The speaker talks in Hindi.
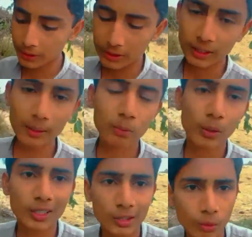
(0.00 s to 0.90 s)
इंशाल्लाह आपको
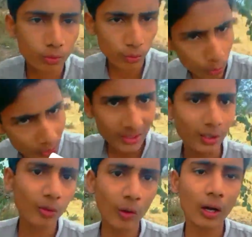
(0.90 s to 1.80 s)
आज का लोग ज़रूर अच्छा
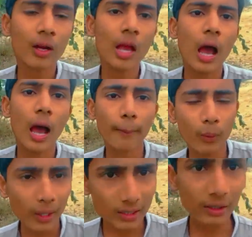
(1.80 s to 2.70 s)
लगा होगा
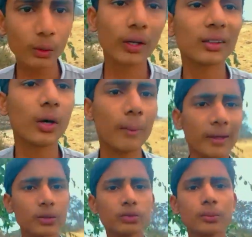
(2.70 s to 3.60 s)
आपको आज का लोग तो
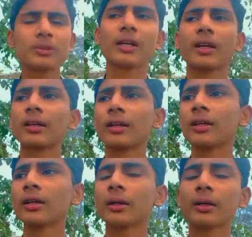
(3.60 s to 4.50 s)
हमारे यूट्यूब चैनल की
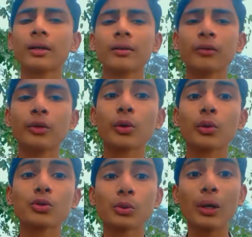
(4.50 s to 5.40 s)
वीडियो
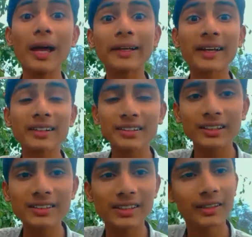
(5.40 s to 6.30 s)
को जो लाइक कर दें
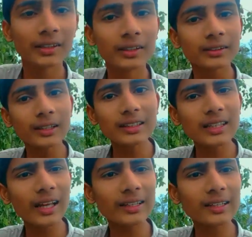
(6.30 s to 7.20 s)
जल्दी से जल्दी
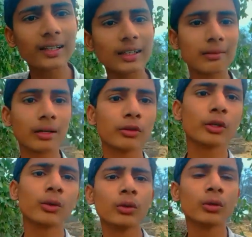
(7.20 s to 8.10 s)
से लाइक कर दें हमारी
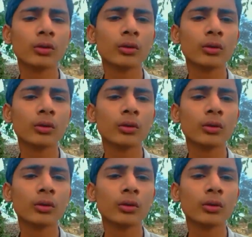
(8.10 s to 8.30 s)
वीडियो को